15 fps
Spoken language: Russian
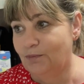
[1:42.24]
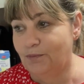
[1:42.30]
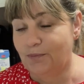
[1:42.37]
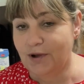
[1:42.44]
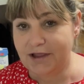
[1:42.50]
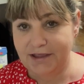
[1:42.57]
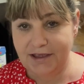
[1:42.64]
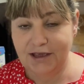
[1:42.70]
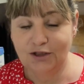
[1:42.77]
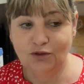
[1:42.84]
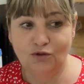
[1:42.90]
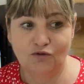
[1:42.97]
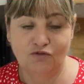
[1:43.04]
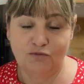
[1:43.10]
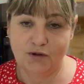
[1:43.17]

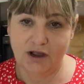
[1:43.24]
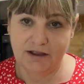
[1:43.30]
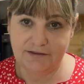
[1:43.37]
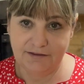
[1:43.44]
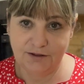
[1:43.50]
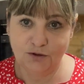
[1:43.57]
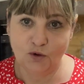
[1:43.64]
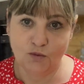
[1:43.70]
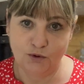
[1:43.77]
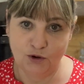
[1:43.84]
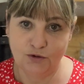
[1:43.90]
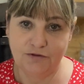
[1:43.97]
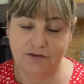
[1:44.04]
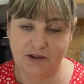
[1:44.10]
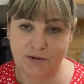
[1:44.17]
поеду в магазин,
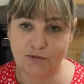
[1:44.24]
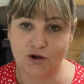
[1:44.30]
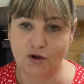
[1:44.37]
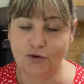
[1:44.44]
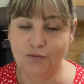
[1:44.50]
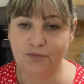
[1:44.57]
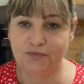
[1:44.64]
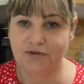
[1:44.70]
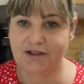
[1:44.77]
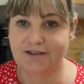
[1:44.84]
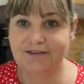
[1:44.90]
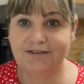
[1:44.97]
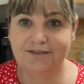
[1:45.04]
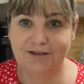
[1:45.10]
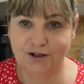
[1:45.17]
куплю землю,
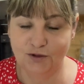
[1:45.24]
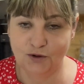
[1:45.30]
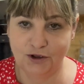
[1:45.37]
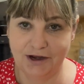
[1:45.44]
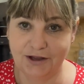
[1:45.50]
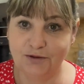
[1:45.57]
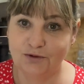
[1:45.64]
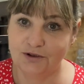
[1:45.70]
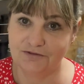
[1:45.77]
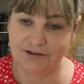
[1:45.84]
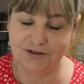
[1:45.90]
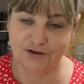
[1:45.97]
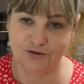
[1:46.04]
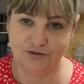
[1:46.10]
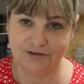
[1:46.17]
сделаю грядку и
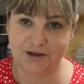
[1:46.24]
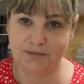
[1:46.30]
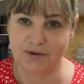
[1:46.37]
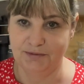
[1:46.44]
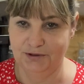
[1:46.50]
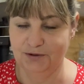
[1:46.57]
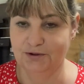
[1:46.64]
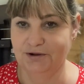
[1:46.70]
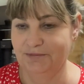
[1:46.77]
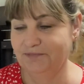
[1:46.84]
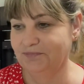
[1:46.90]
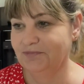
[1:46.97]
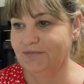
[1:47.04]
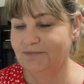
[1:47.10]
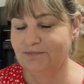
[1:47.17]
высажу свои помидоры.
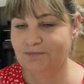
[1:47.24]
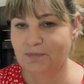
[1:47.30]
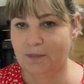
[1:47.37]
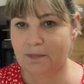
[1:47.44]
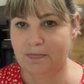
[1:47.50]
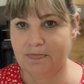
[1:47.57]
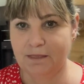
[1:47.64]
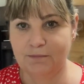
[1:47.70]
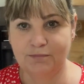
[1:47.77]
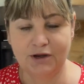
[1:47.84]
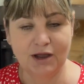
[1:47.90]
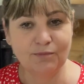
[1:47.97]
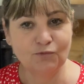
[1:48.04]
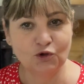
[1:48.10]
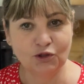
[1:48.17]

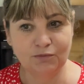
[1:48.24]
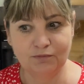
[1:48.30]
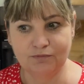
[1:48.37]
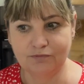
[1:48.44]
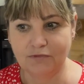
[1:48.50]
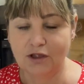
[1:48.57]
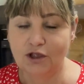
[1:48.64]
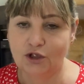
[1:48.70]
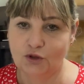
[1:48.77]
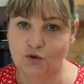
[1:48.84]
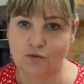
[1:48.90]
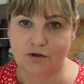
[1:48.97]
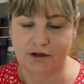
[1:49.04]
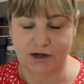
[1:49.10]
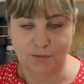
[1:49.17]
Прям вот, ну,
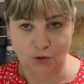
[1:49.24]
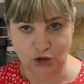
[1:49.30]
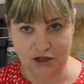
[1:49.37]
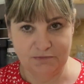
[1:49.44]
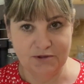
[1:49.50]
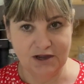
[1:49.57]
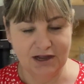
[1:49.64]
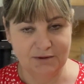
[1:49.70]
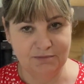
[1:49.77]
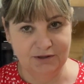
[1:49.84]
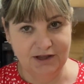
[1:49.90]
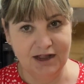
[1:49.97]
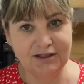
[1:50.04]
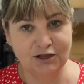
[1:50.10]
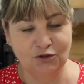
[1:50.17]
работать мне как бы
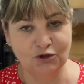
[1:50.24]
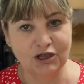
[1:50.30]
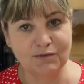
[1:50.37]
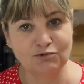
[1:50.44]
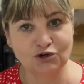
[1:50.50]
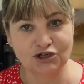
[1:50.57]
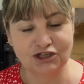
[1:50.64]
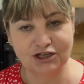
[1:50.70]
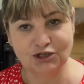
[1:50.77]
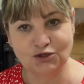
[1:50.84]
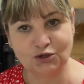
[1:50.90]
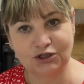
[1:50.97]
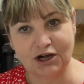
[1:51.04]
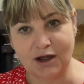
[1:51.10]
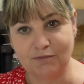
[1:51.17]
надо, то я бы уже сейчас с
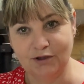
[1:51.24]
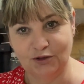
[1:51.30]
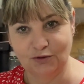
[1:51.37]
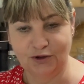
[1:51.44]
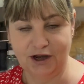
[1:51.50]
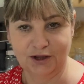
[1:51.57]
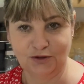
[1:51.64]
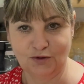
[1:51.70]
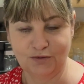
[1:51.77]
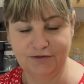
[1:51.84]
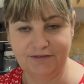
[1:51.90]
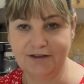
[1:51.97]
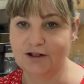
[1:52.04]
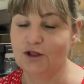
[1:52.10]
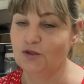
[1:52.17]
утра бы эту грядку
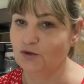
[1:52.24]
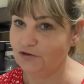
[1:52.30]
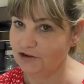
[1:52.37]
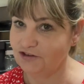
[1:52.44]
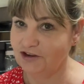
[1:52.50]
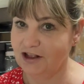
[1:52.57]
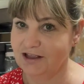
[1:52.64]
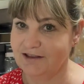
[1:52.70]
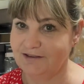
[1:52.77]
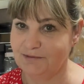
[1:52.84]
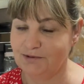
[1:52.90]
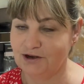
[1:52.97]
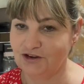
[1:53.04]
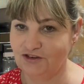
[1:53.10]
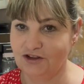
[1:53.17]
сделала. Но ну, сначала я
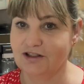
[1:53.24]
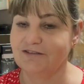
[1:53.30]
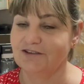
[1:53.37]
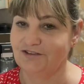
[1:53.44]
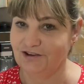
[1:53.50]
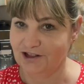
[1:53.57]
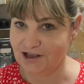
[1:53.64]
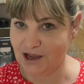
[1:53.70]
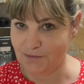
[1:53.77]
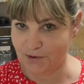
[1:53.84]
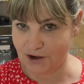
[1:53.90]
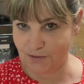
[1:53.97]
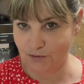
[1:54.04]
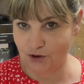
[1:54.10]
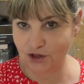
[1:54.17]
себе решила, сначала я
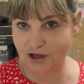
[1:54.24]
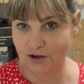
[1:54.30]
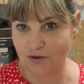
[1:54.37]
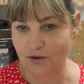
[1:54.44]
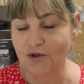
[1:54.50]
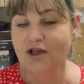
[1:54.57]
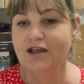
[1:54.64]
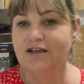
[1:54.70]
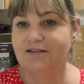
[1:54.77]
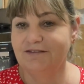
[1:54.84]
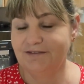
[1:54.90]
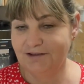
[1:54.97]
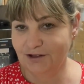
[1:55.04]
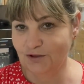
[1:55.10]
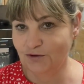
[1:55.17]
поработаю,
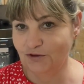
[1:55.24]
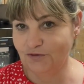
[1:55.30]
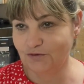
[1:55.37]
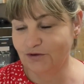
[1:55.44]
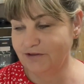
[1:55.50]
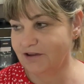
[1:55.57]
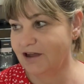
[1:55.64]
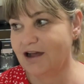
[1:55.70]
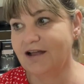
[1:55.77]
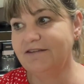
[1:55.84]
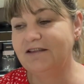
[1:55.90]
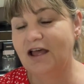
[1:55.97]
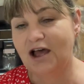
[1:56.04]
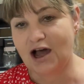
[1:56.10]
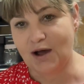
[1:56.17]
сделаю свой
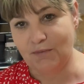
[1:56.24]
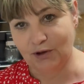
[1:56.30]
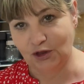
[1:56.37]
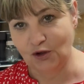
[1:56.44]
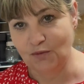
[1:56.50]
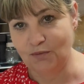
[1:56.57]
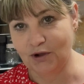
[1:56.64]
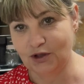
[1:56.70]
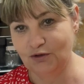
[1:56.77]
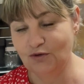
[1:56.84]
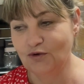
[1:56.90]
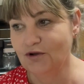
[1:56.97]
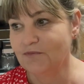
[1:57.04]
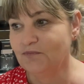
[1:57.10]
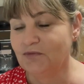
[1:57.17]
заказ, а потом
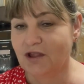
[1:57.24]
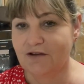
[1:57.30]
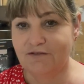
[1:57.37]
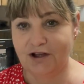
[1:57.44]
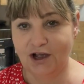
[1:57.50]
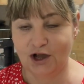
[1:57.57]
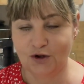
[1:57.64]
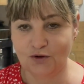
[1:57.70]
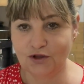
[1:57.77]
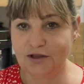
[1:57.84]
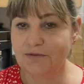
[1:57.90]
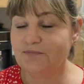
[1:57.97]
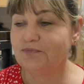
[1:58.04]
пойду в огород